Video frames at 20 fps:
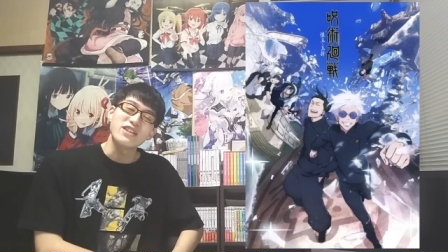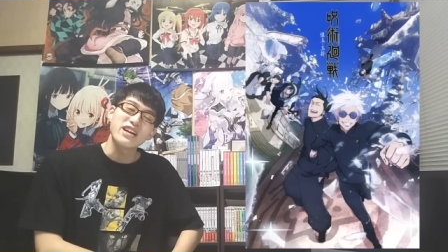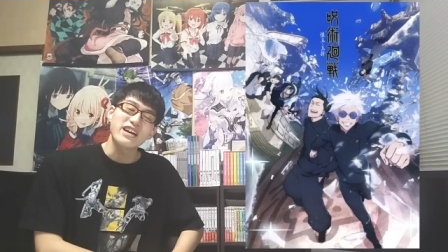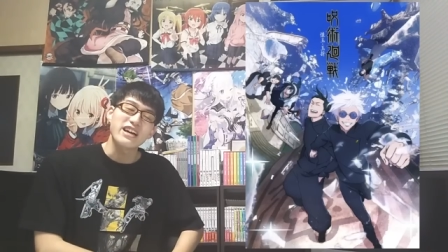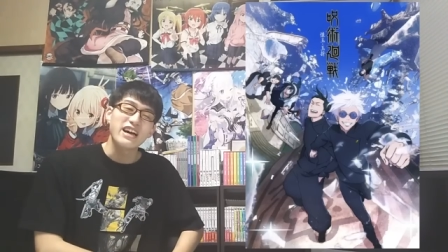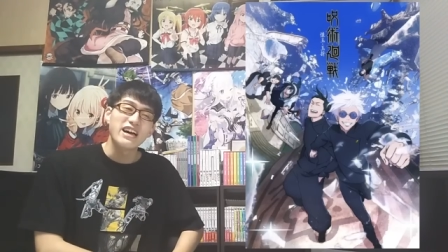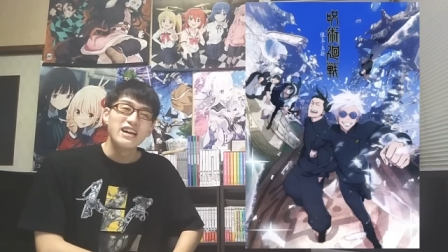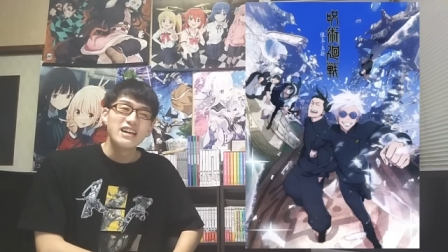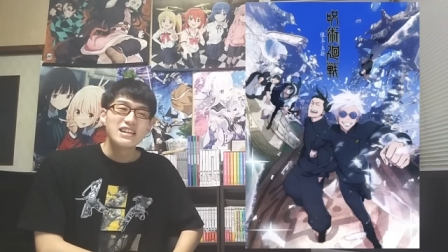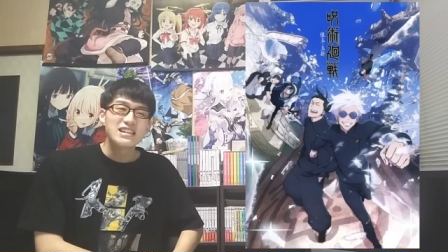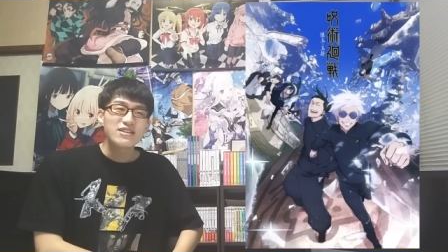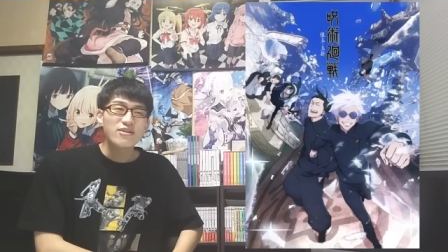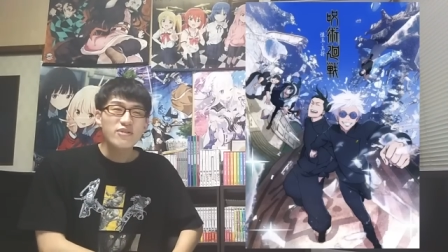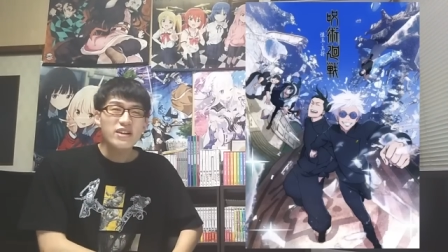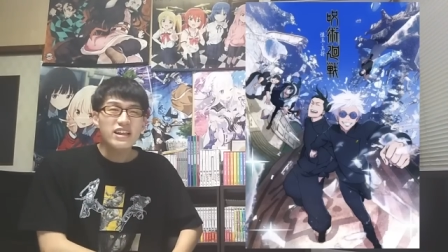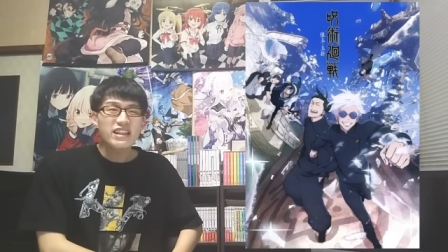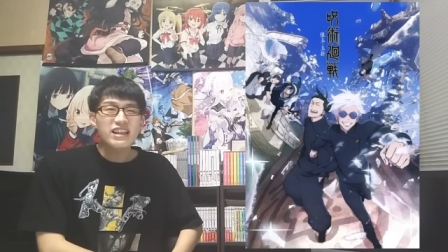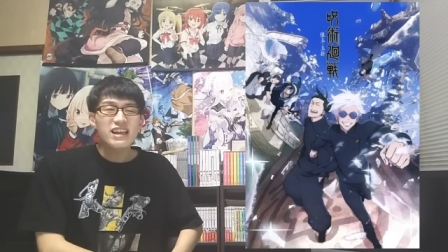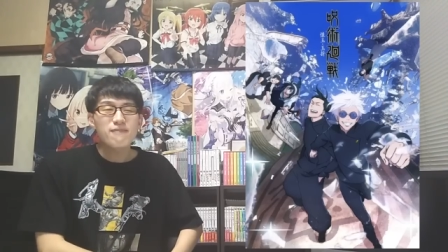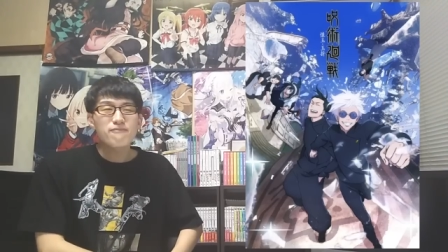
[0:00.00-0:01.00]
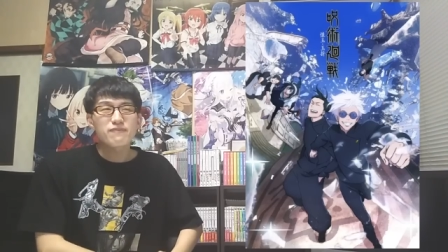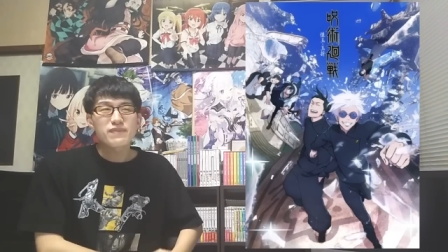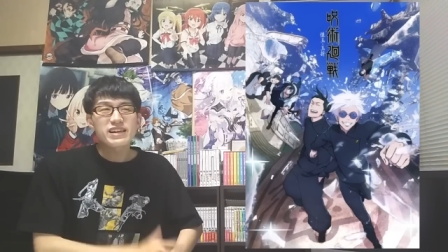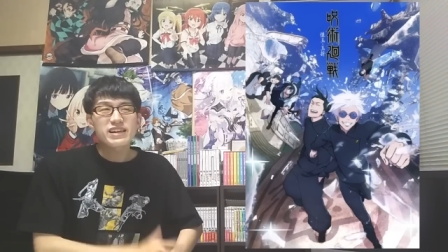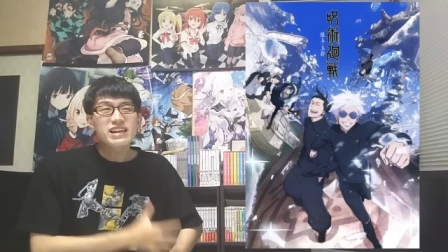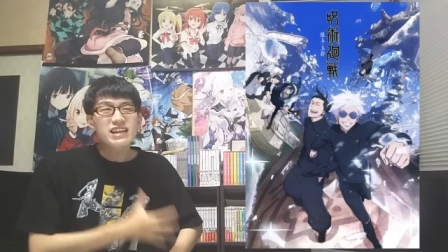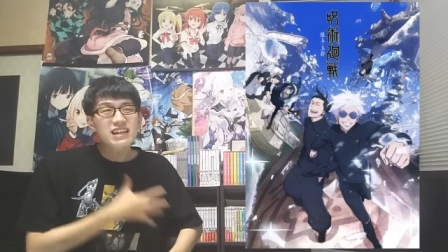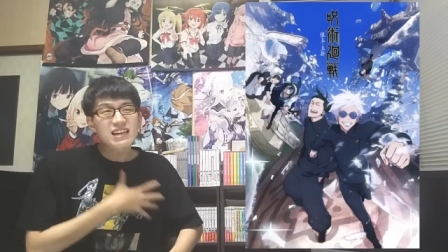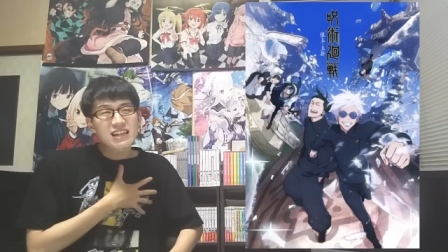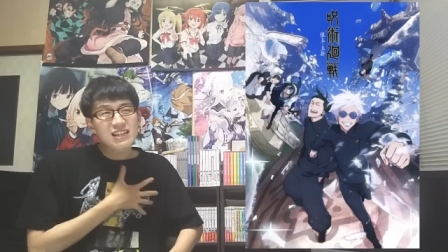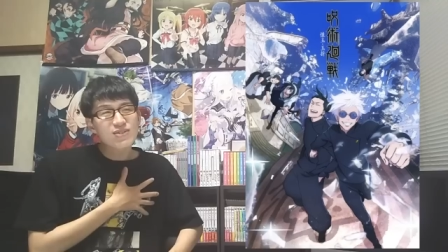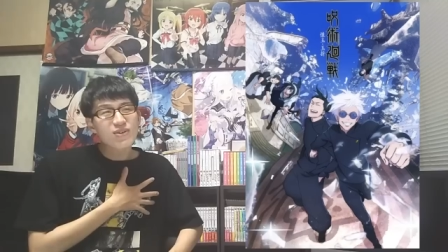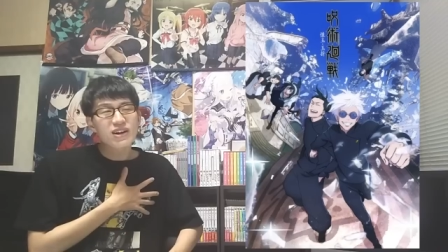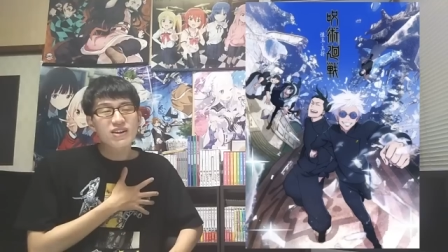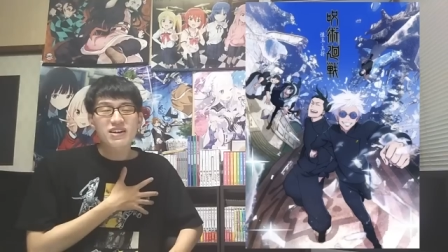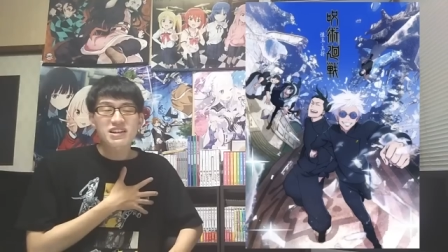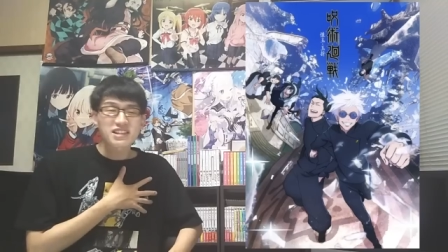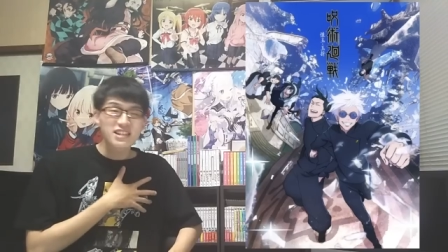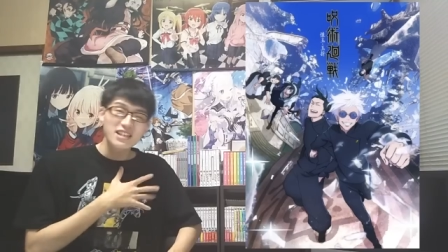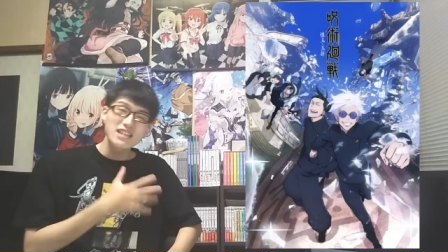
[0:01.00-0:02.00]
だから、それでやっぱ一期とか
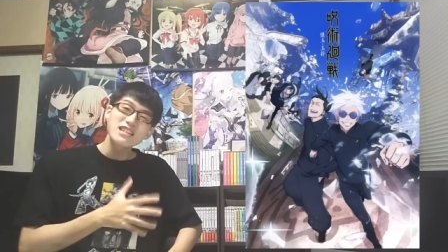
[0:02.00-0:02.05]
のが好